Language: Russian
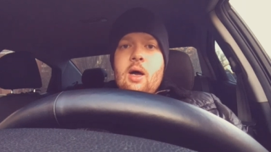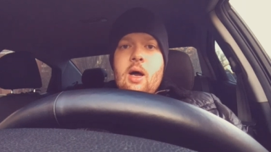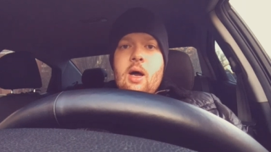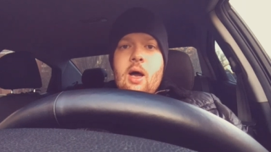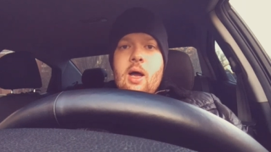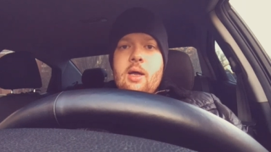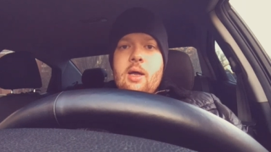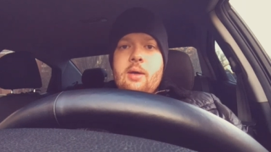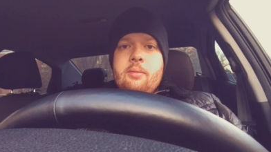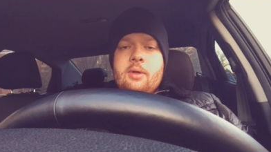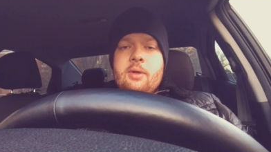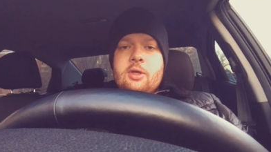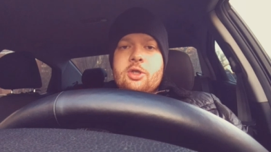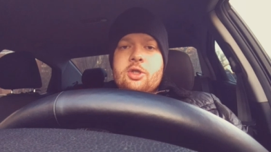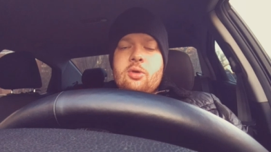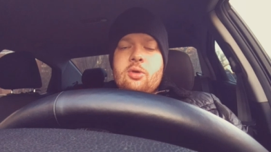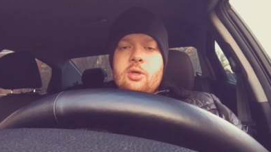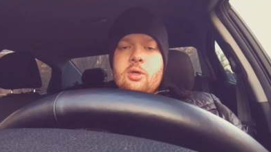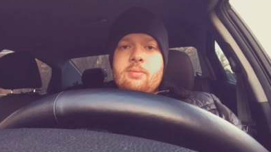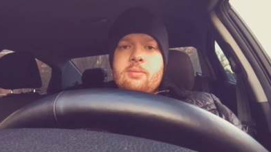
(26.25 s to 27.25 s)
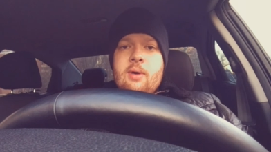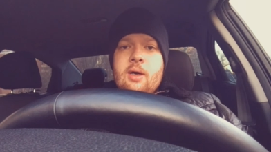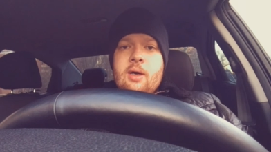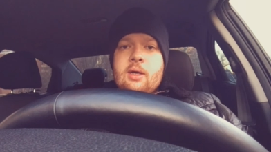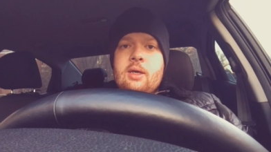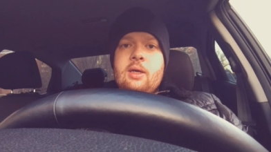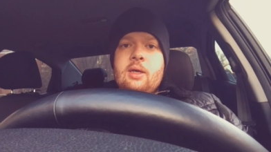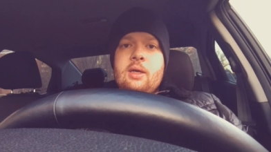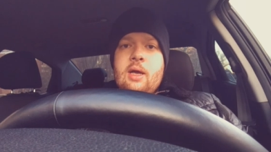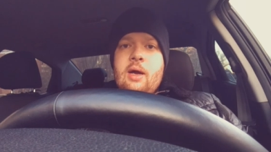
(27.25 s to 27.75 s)
А именно что
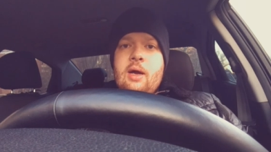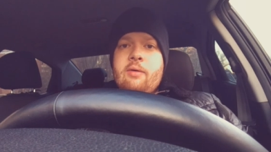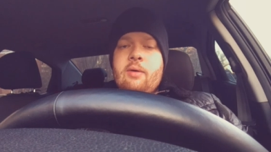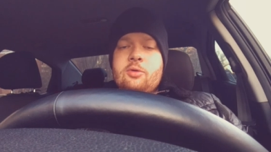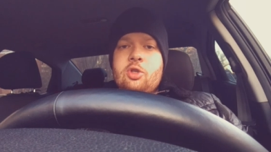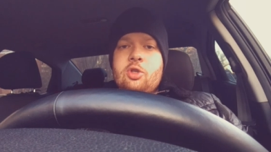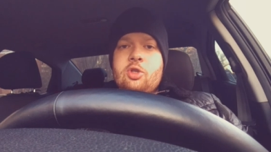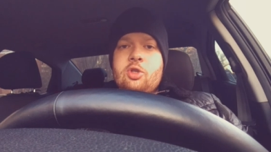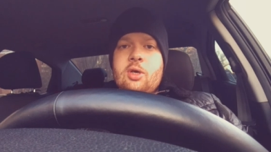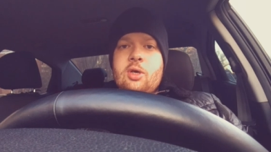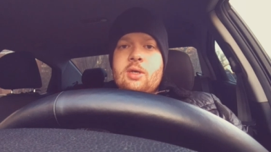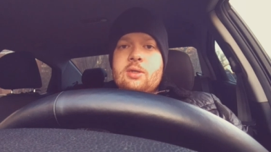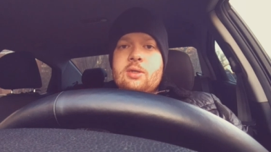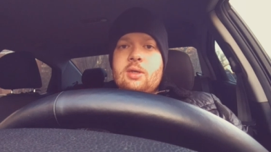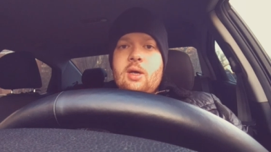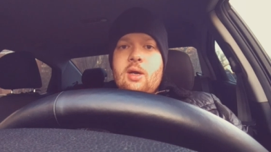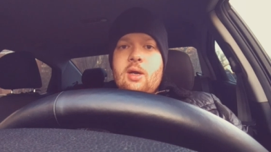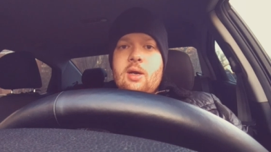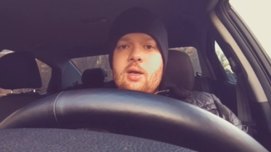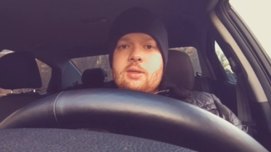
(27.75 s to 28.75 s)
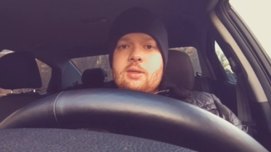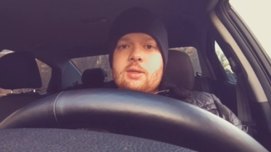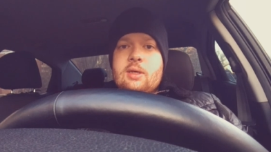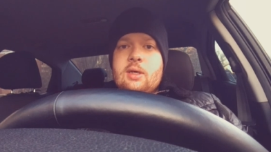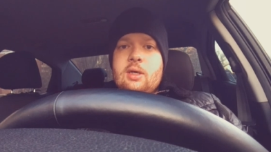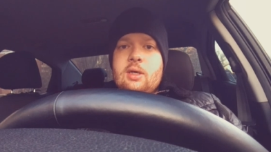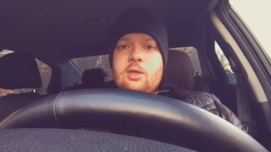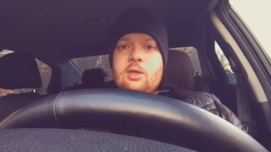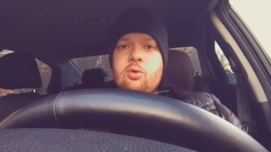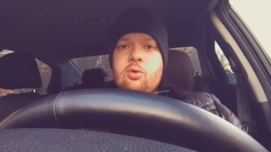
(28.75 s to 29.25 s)
смогли, я вам сейчас
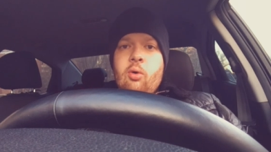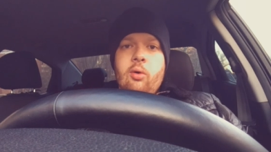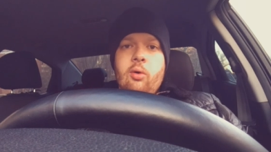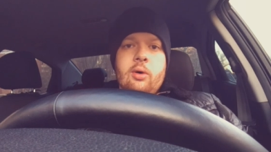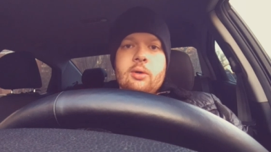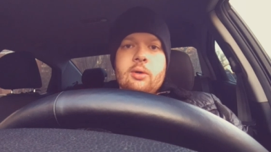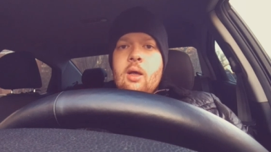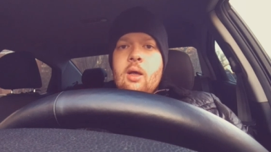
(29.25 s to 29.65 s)
расскажу.